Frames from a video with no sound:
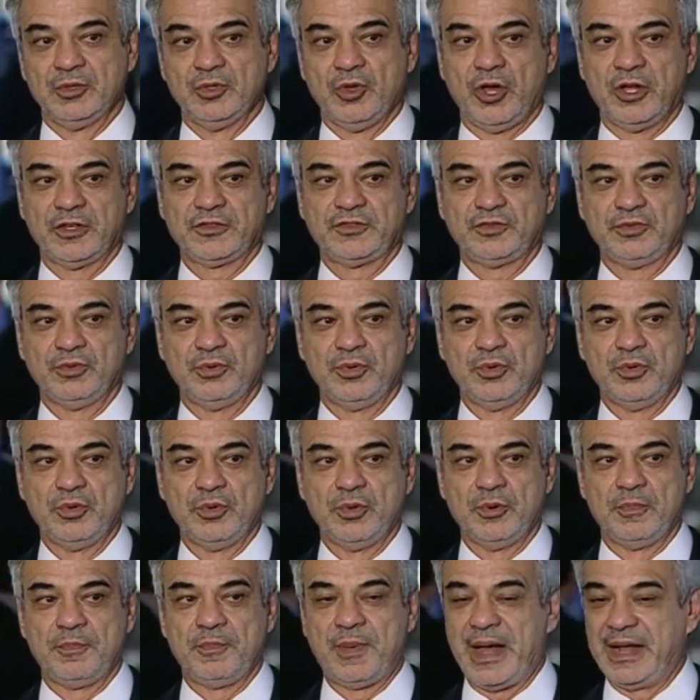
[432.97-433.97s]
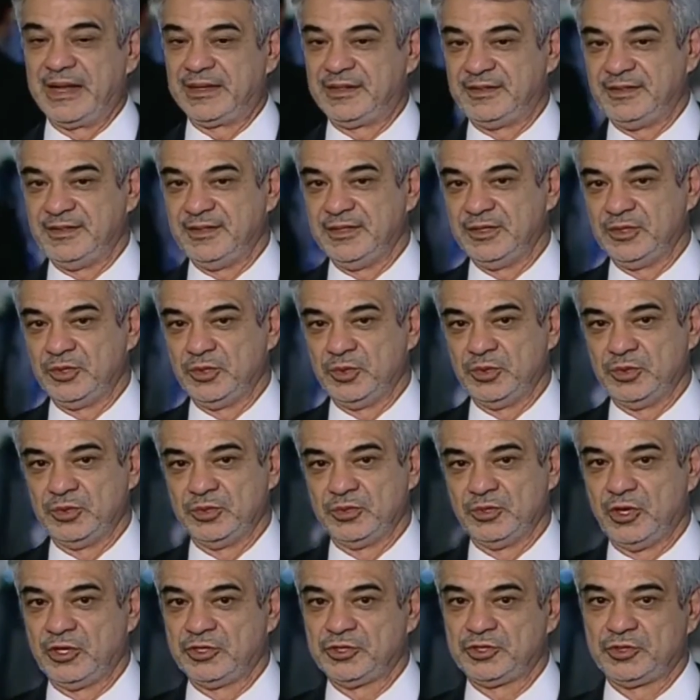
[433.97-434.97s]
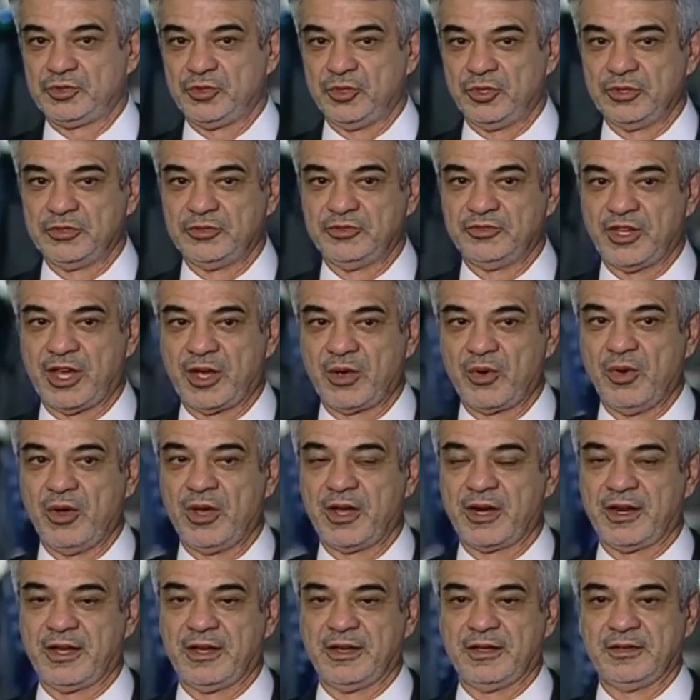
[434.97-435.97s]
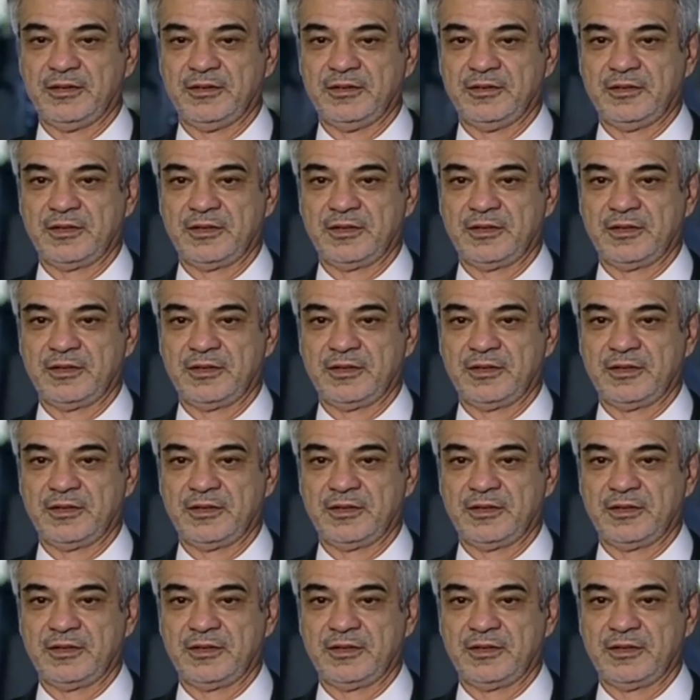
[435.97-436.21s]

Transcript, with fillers: Nosso partido, nós todos agora